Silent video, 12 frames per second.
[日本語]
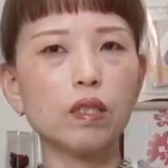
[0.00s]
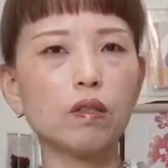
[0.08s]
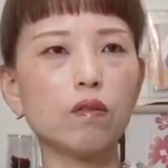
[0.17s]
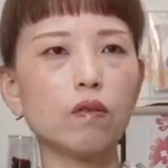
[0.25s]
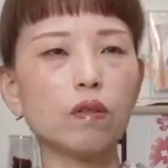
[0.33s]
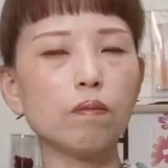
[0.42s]
な
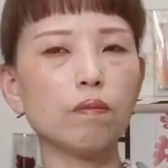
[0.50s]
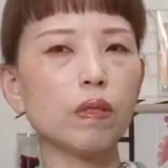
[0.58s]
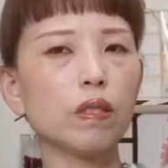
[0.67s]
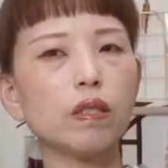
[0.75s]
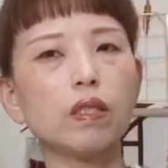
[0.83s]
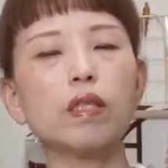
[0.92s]
ので
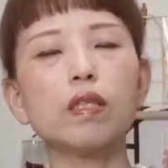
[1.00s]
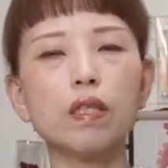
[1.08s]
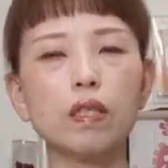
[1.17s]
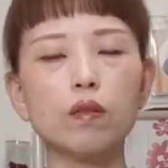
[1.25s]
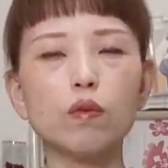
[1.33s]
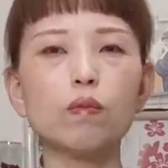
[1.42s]
便利か
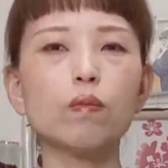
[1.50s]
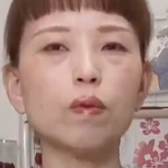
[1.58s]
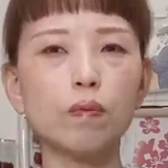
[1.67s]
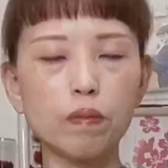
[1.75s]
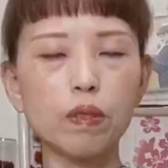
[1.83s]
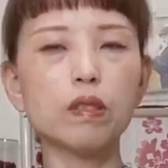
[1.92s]
なと思
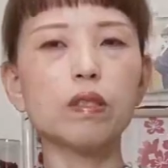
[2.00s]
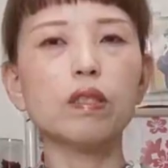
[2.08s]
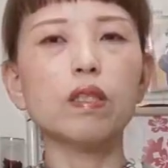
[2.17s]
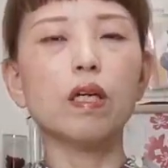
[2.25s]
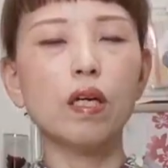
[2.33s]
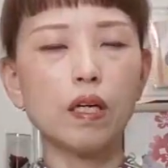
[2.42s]
いま
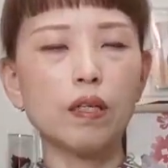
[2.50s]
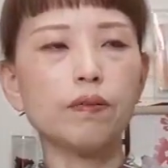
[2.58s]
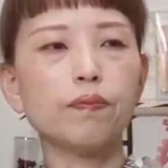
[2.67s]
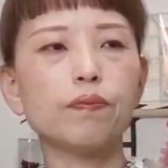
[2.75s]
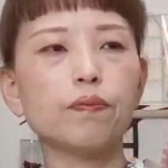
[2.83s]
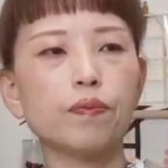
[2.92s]
す。はい、
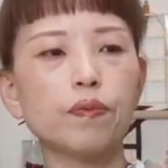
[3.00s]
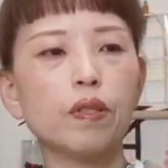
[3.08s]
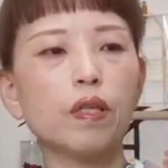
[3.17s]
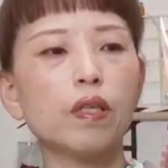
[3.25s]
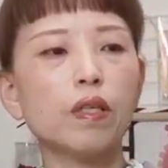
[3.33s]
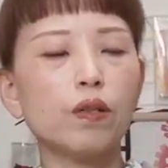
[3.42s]

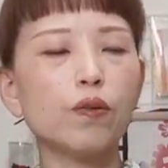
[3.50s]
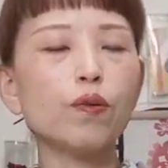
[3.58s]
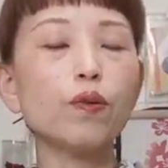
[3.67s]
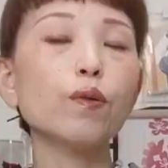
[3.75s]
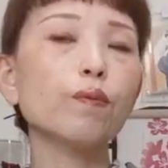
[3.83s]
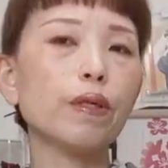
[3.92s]
い
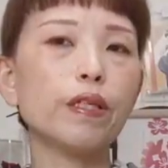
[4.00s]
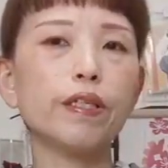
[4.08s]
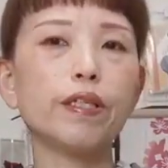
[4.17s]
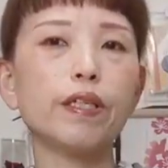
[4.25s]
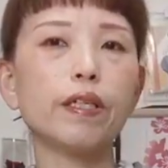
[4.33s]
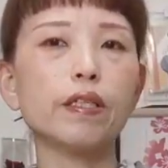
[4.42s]
ろいろ便
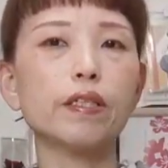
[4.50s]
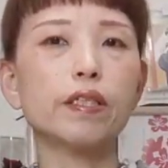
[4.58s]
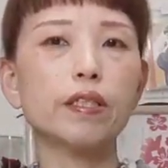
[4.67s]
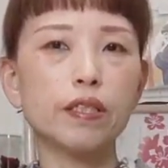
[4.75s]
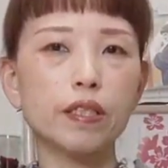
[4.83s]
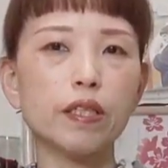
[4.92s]
利な
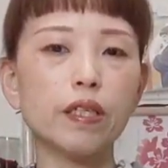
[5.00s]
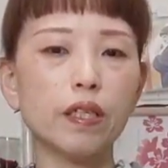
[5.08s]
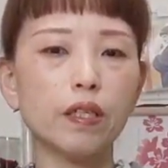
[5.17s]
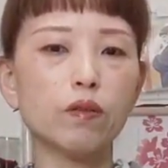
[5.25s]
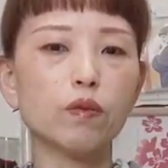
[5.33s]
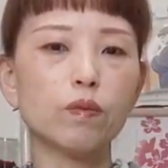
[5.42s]
生地か
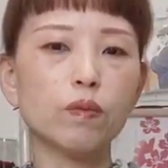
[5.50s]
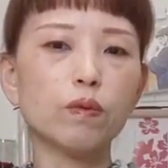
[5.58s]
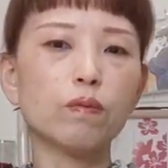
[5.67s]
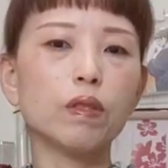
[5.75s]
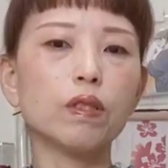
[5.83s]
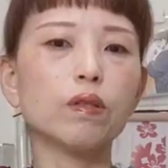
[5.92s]
なと思い
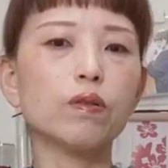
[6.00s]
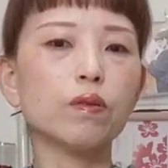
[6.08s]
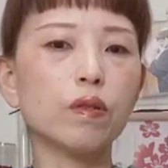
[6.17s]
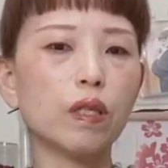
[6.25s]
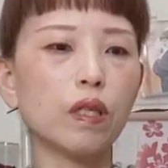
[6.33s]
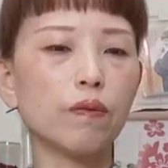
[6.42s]
ます
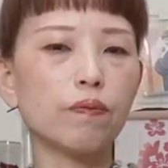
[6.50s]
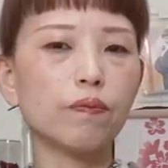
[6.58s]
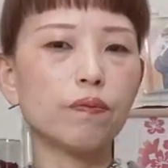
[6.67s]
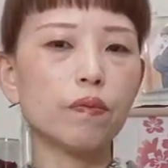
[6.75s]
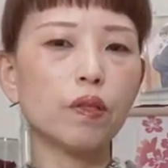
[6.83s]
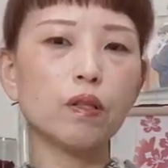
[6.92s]
ので、
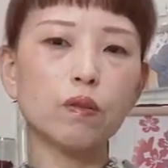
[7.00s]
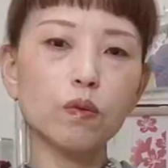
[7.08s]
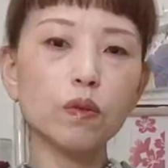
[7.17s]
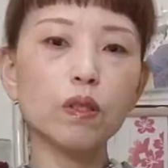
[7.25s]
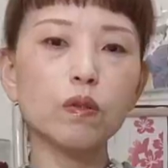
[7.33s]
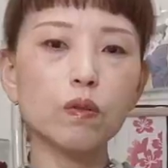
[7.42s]
まあ、
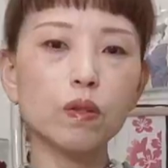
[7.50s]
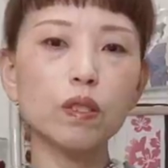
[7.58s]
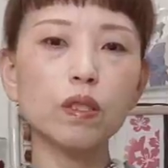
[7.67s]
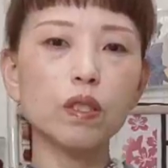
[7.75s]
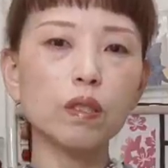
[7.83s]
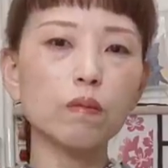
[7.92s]
どんな時
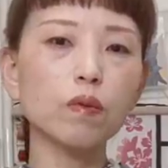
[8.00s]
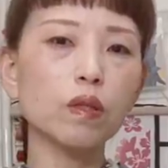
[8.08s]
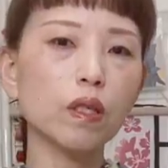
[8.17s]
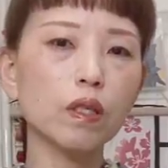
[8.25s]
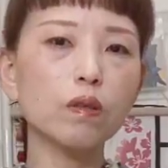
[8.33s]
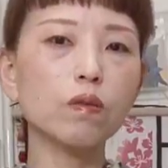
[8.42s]
にでも
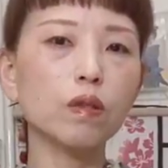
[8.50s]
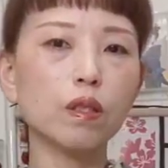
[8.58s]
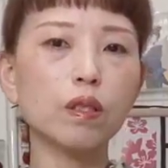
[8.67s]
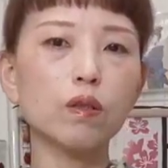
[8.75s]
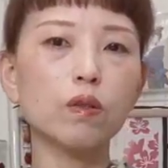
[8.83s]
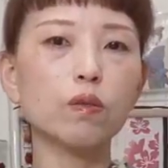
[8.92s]
対応で
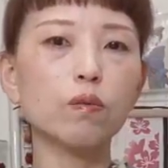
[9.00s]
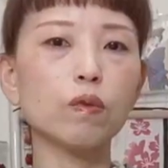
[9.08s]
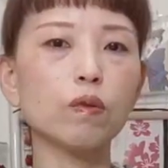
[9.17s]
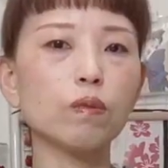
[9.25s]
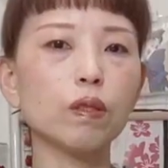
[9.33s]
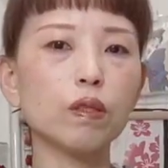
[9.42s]
きると
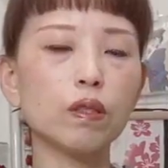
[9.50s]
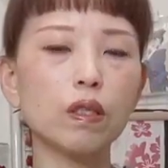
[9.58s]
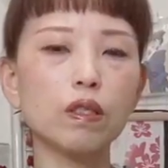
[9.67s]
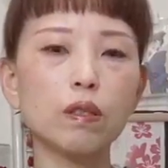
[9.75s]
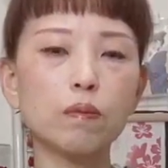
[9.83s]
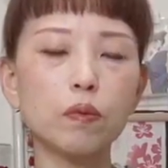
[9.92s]
思いますし、
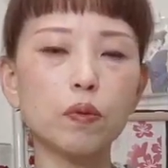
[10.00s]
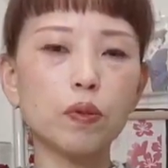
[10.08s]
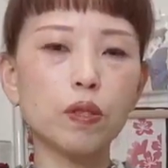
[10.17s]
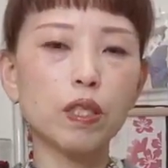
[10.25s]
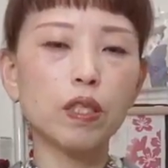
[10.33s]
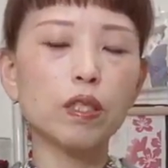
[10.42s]
飽きも来
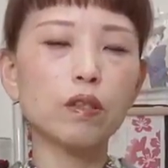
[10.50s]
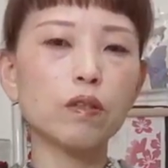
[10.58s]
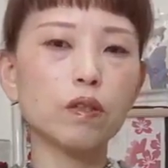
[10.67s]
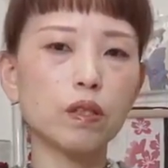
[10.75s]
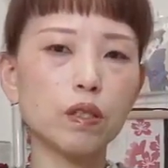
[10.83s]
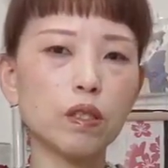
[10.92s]
ないで
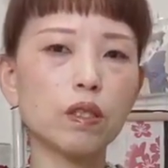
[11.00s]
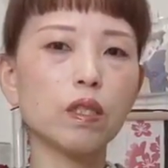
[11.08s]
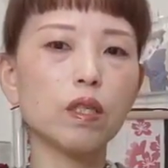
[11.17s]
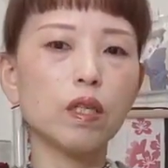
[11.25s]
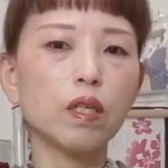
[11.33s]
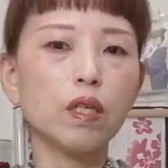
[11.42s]
すし、
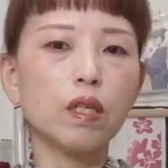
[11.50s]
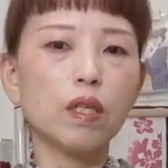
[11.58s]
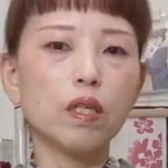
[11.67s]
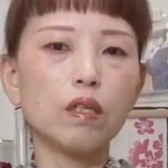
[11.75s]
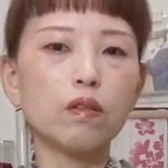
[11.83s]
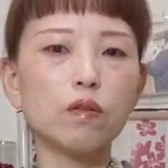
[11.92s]

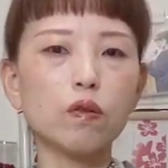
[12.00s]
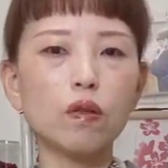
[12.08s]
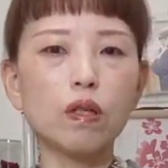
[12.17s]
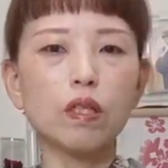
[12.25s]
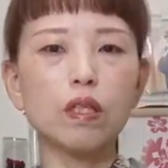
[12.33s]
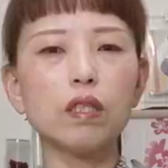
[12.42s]
えーと、
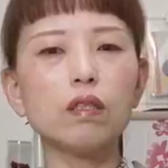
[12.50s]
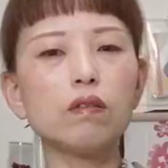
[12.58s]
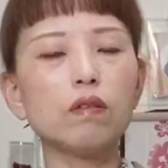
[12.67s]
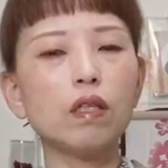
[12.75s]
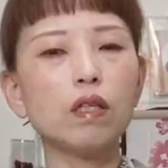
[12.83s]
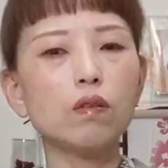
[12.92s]
飽き
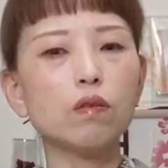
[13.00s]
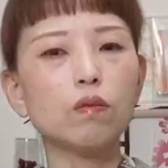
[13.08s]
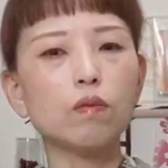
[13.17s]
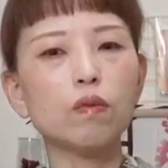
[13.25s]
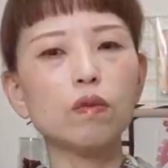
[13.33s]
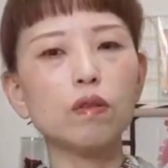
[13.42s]
るなと
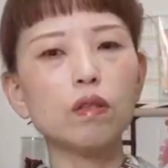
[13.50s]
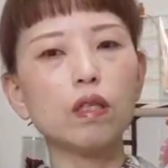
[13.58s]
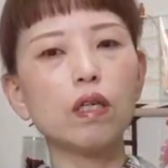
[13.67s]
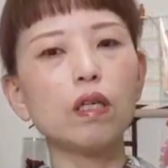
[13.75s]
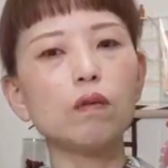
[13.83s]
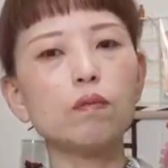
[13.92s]
思っ
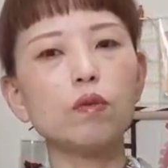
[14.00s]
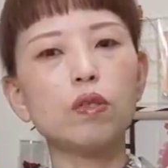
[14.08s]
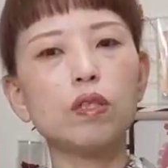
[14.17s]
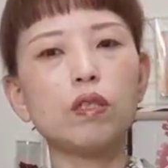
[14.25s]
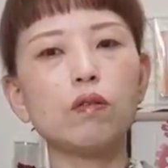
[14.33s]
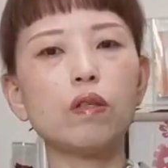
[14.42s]
たら無
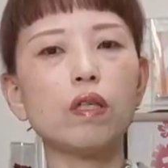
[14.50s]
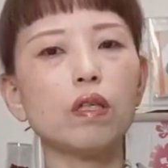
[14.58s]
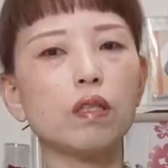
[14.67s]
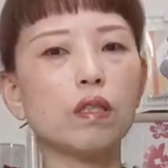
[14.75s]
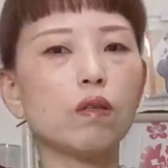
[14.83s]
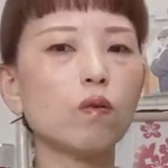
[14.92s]
地を選んだ
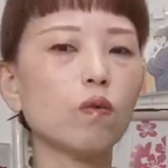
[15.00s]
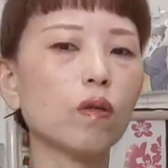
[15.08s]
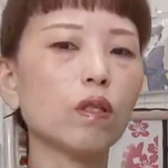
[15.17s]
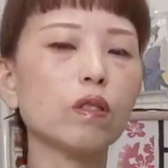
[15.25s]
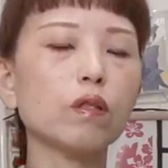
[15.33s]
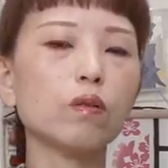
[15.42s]
方がいいと思いま